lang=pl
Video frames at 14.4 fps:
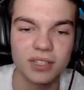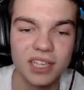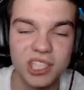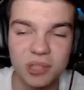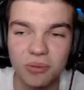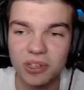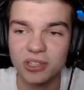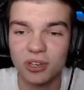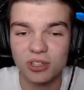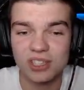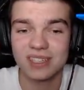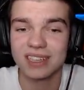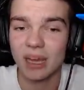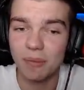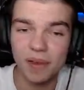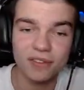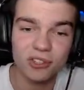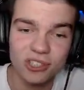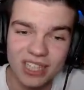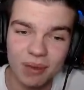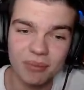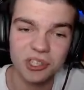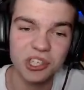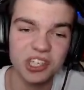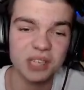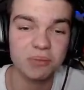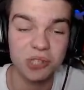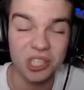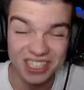No także, moi drodzy, na pewno
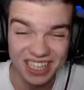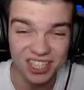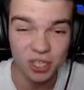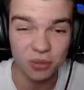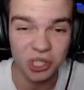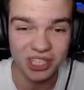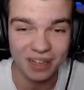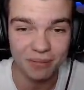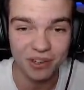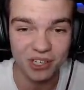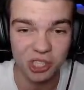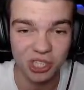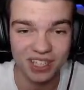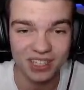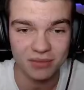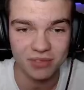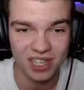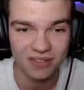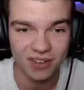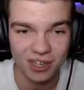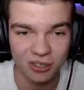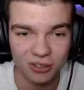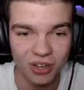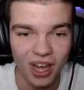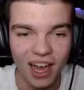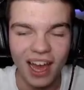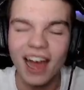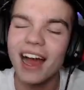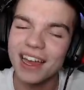diamenciki przydadzą się nam właśnie na tym serwerku.
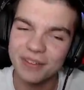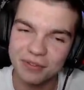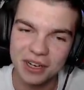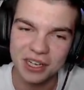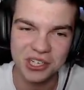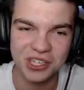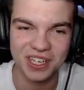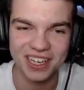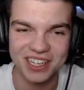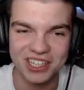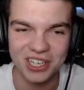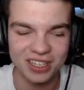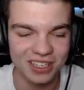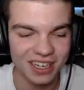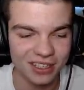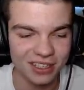A i właśnie, jeżeli